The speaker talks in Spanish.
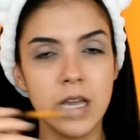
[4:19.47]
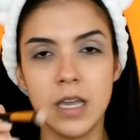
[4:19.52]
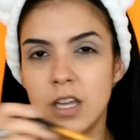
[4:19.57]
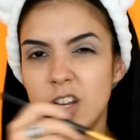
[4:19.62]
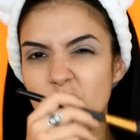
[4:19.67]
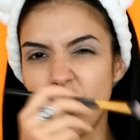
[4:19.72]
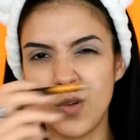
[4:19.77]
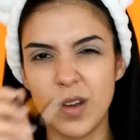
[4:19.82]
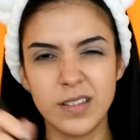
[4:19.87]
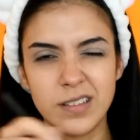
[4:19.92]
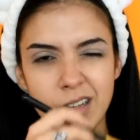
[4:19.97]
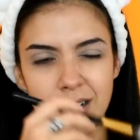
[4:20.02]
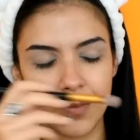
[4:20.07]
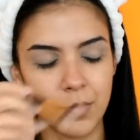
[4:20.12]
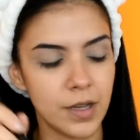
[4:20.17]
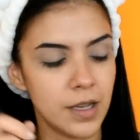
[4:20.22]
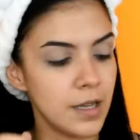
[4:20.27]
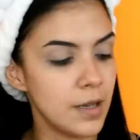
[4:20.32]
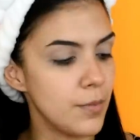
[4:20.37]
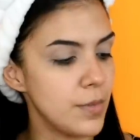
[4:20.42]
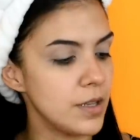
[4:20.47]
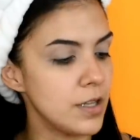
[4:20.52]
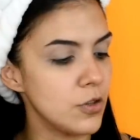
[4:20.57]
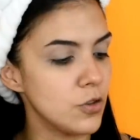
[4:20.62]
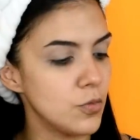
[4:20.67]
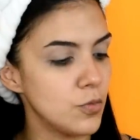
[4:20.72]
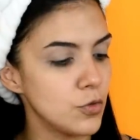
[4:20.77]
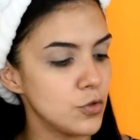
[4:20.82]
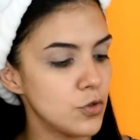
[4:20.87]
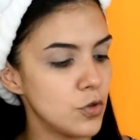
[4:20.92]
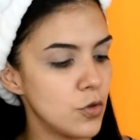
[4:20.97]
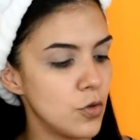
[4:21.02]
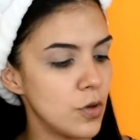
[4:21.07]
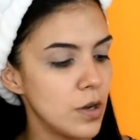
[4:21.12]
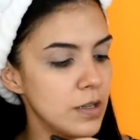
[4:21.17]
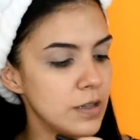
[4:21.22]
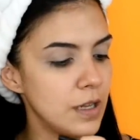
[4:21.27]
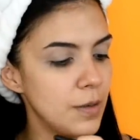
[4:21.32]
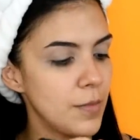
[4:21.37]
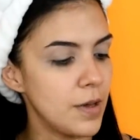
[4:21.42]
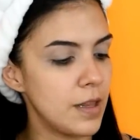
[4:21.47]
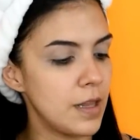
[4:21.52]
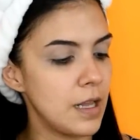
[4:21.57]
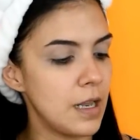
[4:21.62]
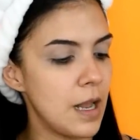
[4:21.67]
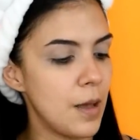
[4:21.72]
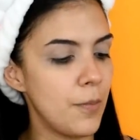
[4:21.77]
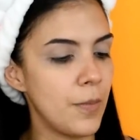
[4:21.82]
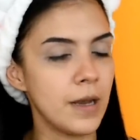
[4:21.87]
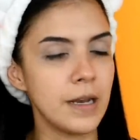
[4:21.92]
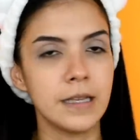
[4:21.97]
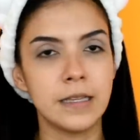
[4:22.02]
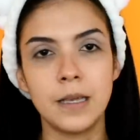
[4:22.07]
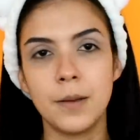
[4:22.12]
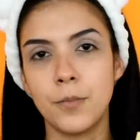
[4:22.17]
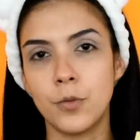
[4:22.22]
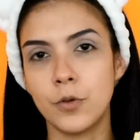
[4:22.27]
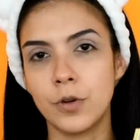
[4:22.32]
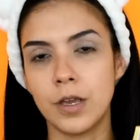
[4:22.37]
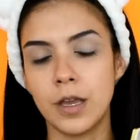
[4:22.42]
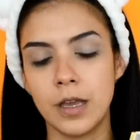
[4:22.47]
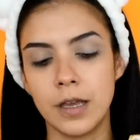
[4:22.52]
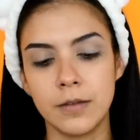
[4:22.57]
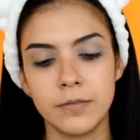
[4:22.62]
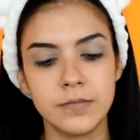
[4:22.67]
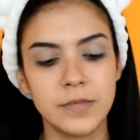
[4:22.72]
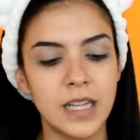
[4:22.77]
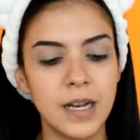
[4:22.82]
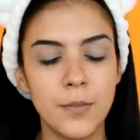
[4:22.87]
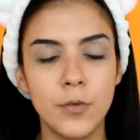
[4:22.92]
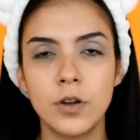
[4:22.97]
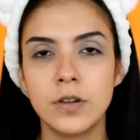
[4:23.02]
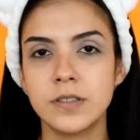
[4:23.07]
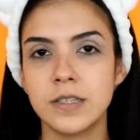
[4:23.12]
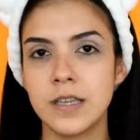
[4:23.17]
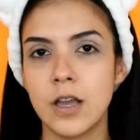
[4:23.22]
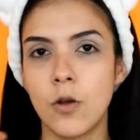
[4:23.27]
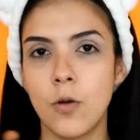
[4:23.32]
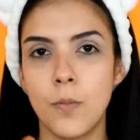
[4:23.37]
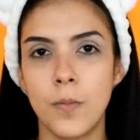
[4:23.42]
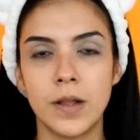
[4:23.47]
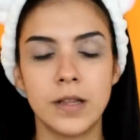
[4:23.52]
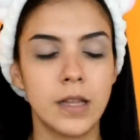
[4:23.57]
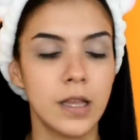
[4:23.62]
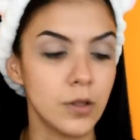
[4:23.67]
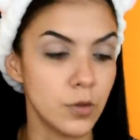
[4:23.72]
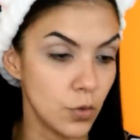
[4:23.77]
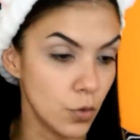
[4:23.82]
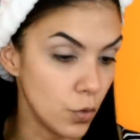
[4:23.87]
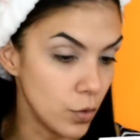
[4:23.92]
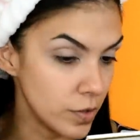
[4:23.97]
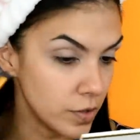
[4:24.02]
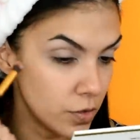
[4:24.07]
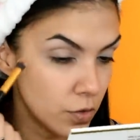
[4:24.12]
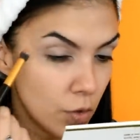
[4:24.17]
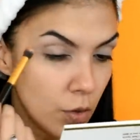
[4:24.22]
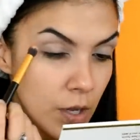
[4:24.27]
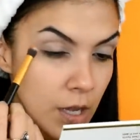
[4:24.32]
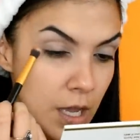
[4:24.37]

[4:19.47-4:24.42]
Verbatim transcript: No voy a estarme metiendo mucho con el tema de las paletas porque tenemos reseñas completa de todo esto.